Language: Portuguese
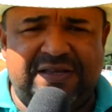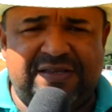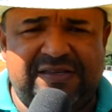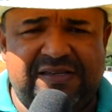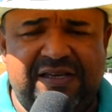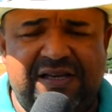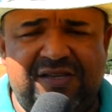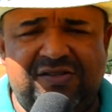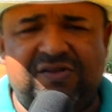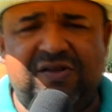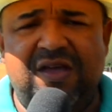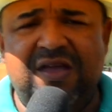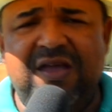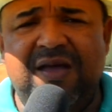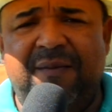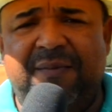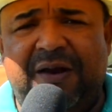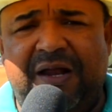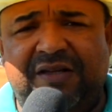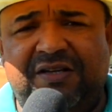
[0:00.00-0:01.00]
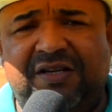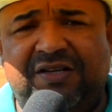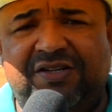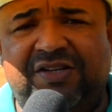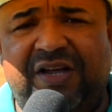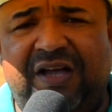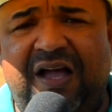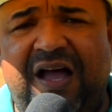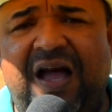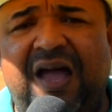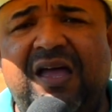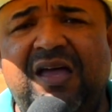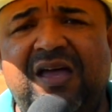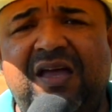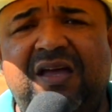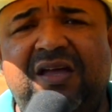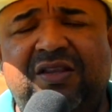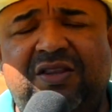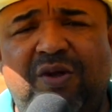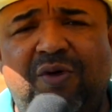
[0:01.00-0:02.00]
acesso para a gente chegar.
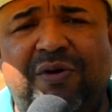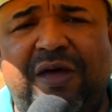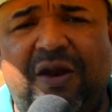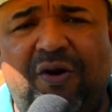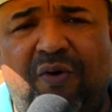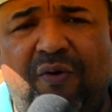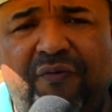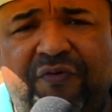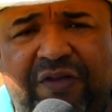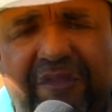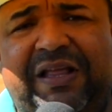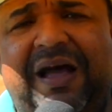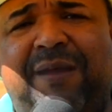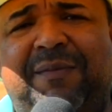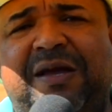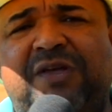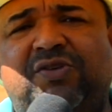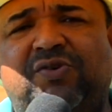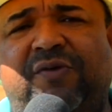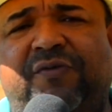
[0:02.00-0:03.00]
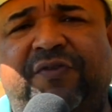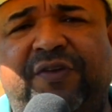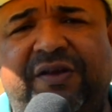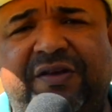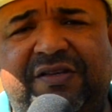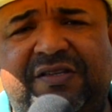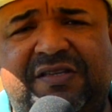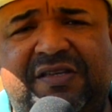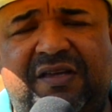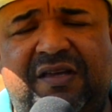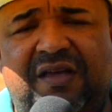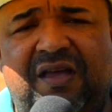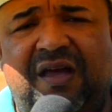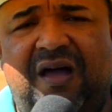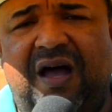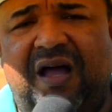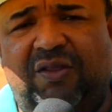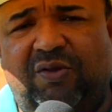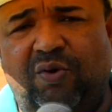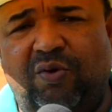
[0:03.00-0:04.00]
Então, quero convidar mais uma vez
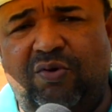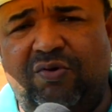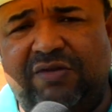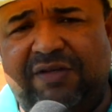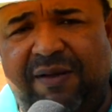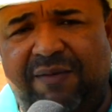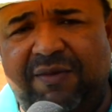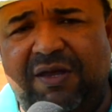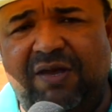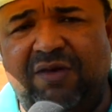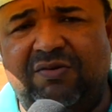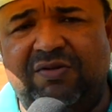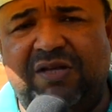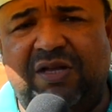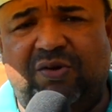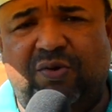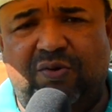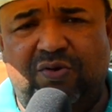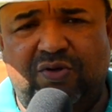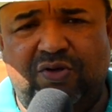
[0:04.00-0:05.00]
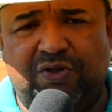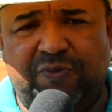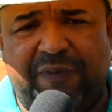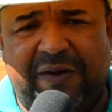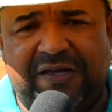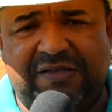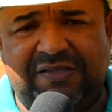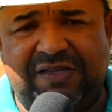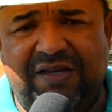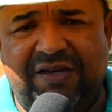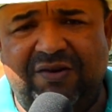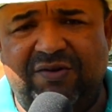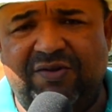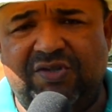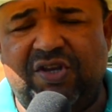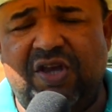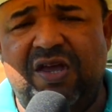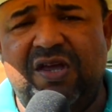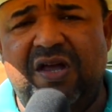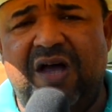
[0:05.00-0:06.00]
a todos os amigos, a todos os
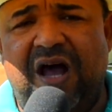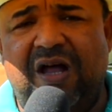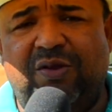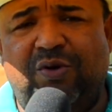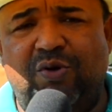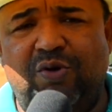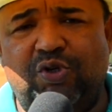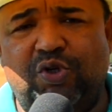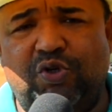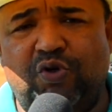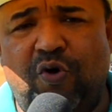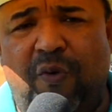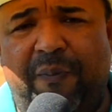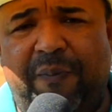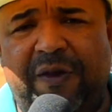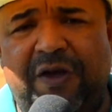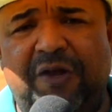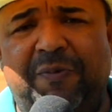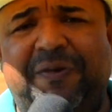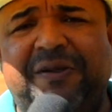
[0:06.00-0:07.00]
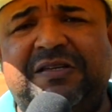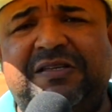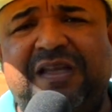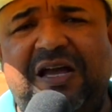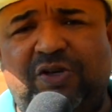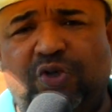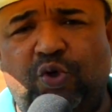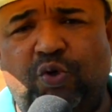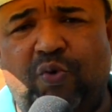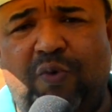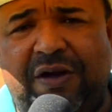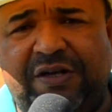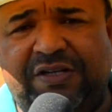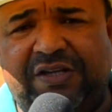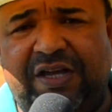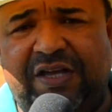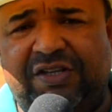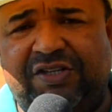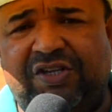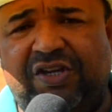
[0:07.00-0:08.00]
parceiros, a todos os companheiros para estar junto com a
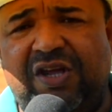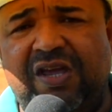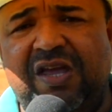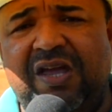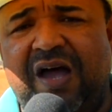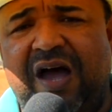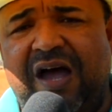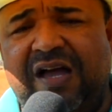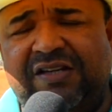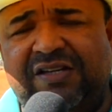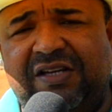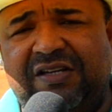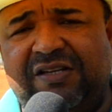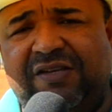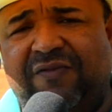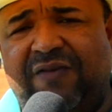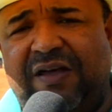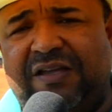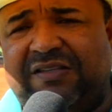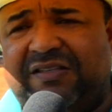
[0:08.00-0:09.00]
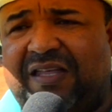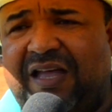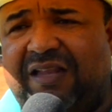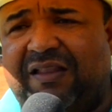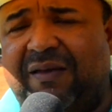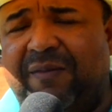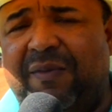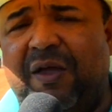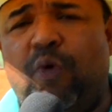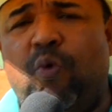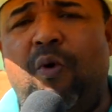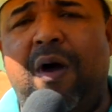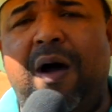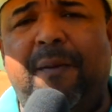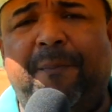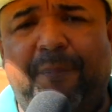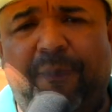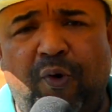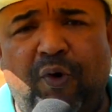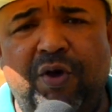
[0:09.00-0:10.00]
gente. A gente vai estar também com
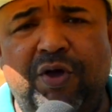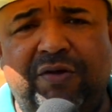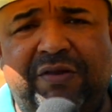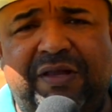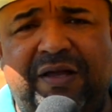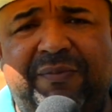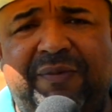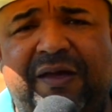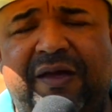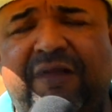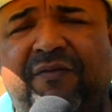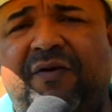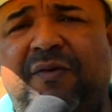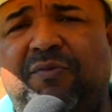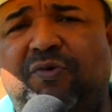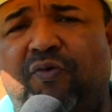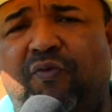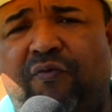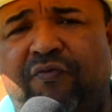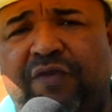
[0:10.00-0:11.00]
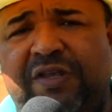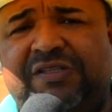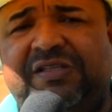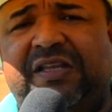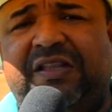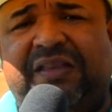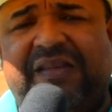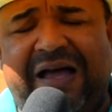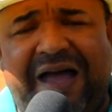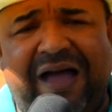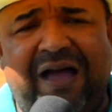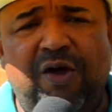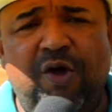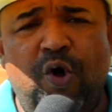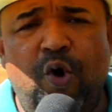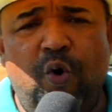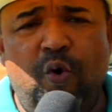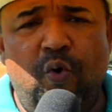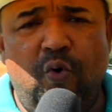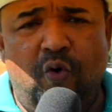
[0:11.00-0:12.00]
apoio também. Vamos visitar
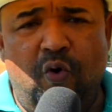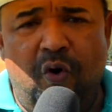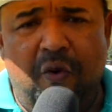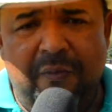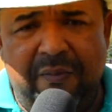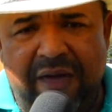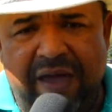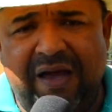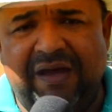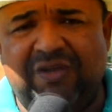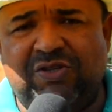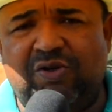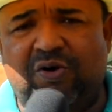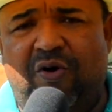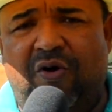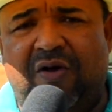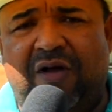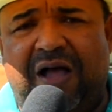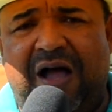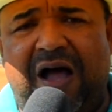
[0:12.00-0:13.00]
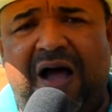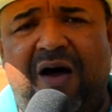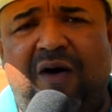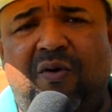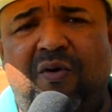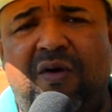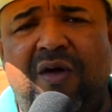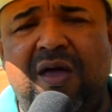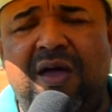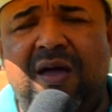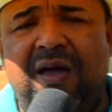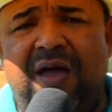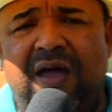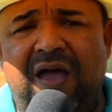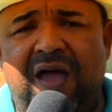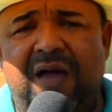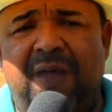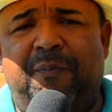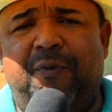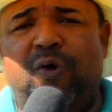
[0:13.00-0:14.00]
o comércio local canal,
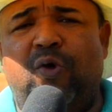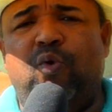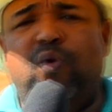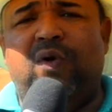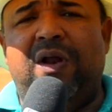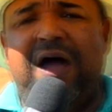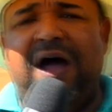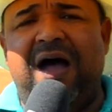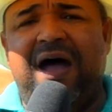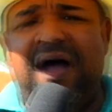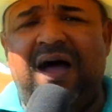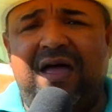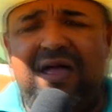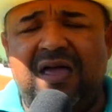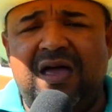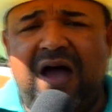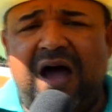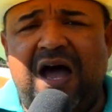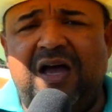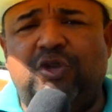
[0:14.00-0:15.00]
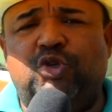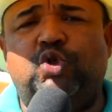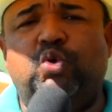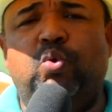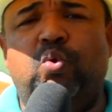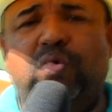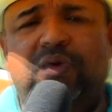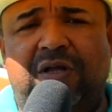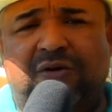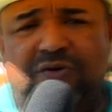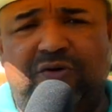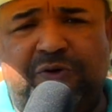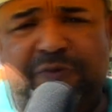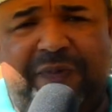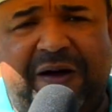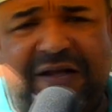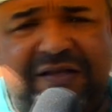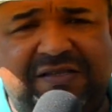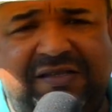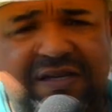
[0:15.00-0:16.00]
é, procurar ajuda dos
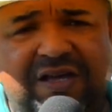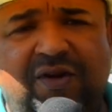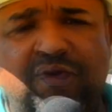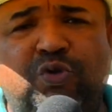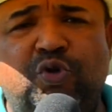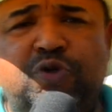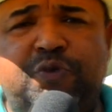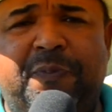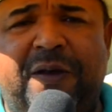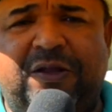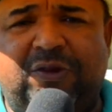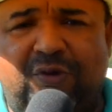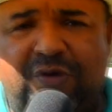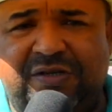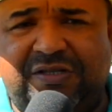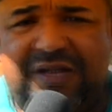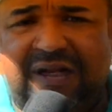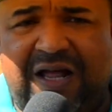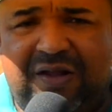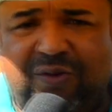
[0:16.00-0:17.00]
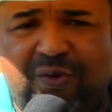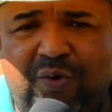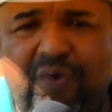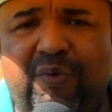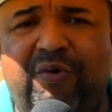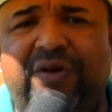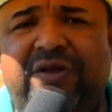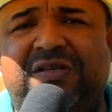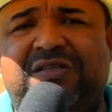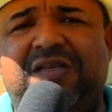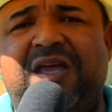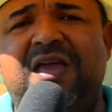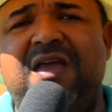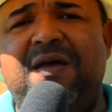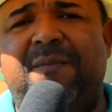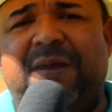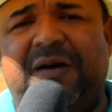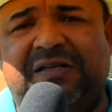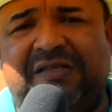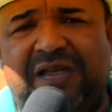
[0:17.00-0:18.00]
parceiros, dos patrocinadores
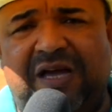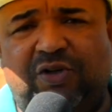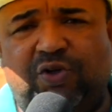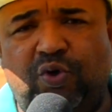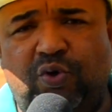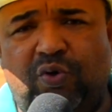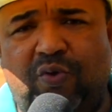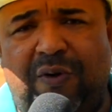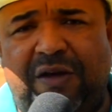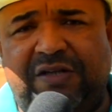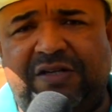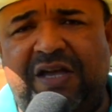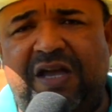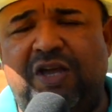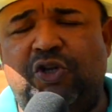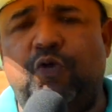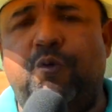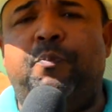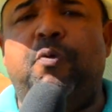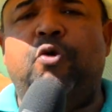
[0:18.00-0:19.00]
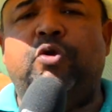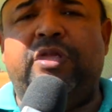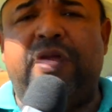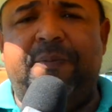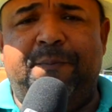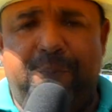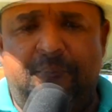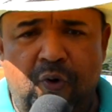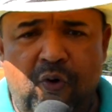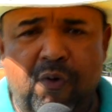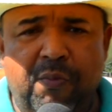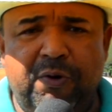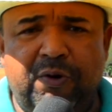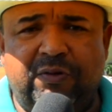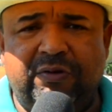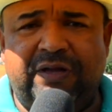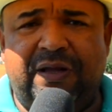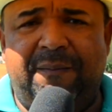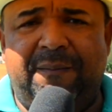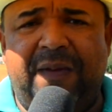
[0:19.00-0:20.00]
para estar junto com a gente, o poder
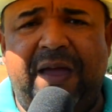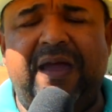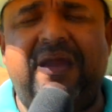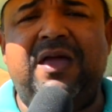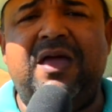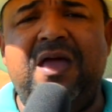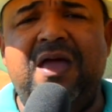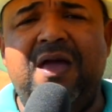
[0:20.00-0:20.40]
público também